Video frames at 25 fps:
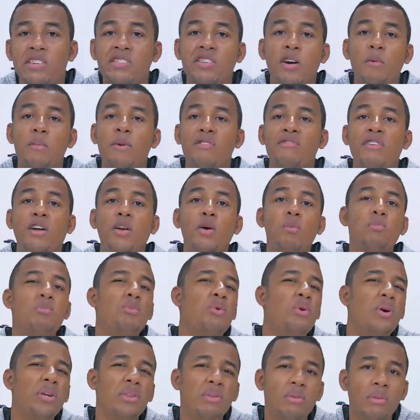a Xiaomi falou
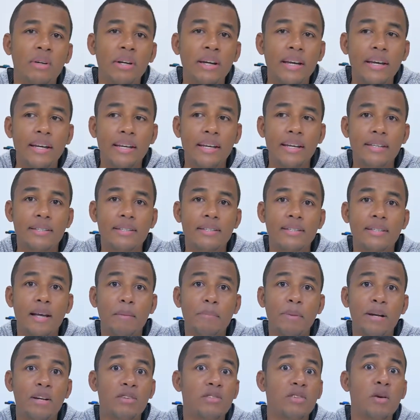muito que esses
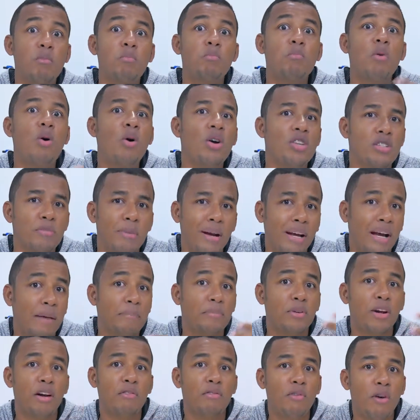aparelhos são bons para
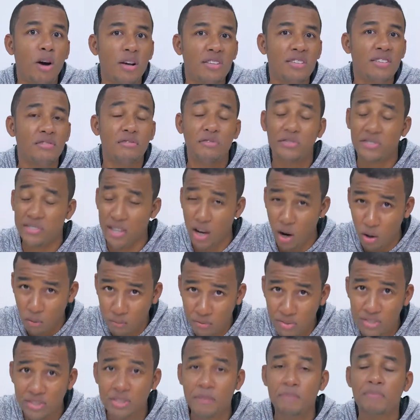capturar
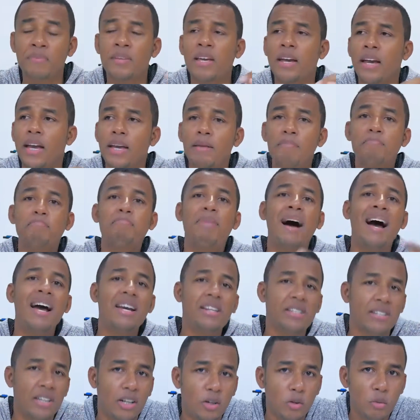selfies em baixa